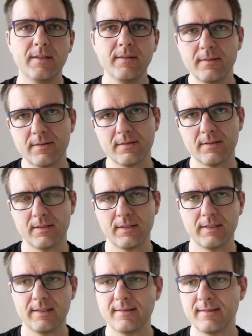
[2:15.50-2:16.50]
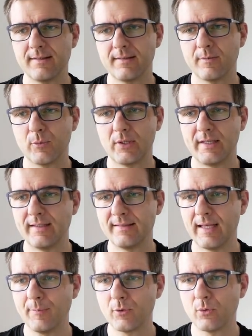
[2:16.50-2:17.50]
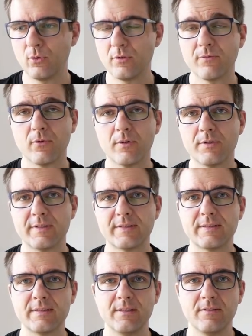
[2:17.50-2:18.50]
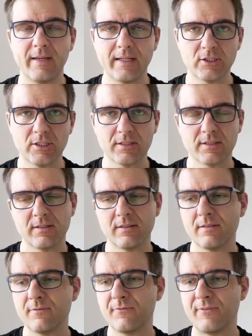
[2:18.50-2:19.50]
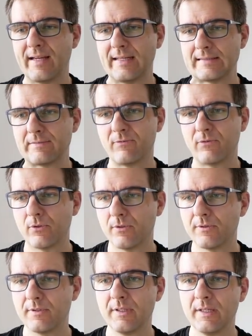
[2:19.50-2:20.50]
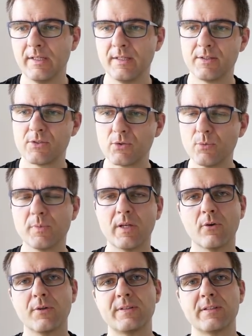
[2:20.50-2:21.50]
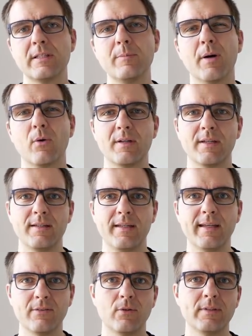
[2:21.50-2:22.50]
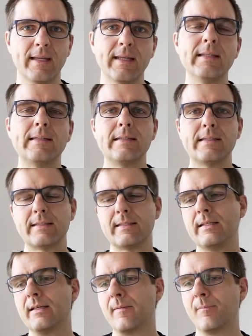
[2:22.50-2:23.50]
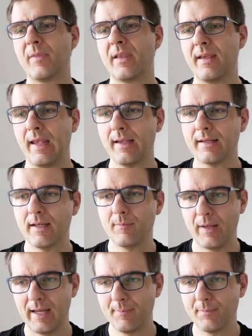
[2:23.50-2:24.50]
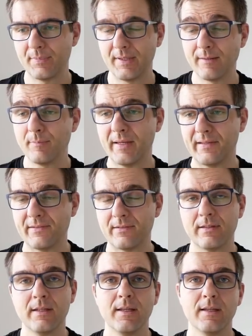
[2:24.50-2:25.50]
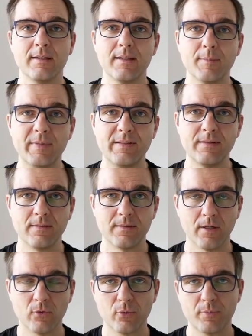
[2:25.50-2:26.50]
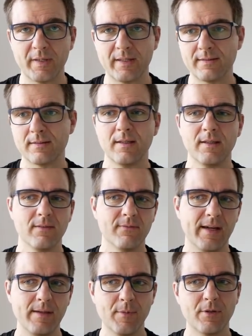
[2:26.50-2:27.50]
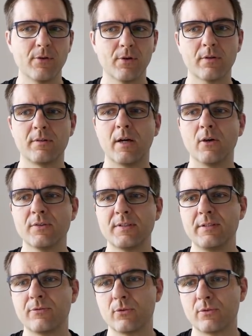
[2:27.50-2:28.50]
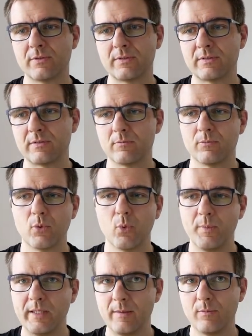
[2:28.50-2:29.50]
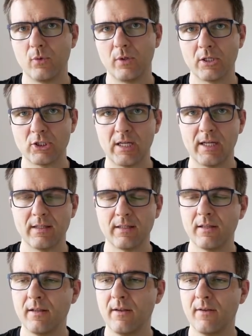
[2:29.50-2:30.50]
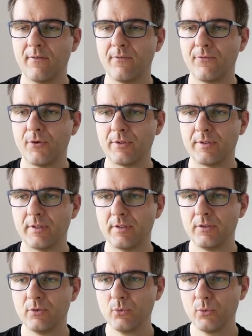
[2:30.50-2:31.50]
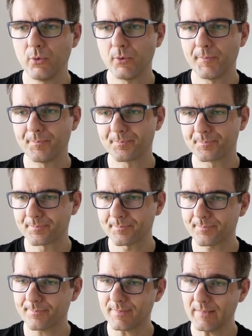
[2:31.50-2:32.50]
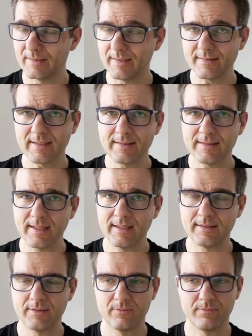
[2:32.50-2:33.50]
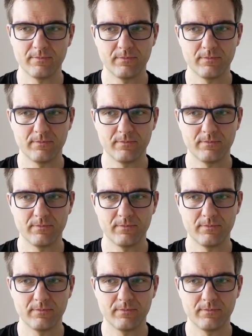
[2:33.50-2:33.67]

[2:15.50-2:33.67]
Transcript: ist das Tesla Model S abgeholt worden, es ist in die Werkstatt gefahren worden zum Karosseriebauer, denn der sollte endlich die Heckklappe ab anpassen, damit sie ins Auto passt. War immer noch ein Auslieferungsproblem oder Schaden von Juno. Das Ganze hat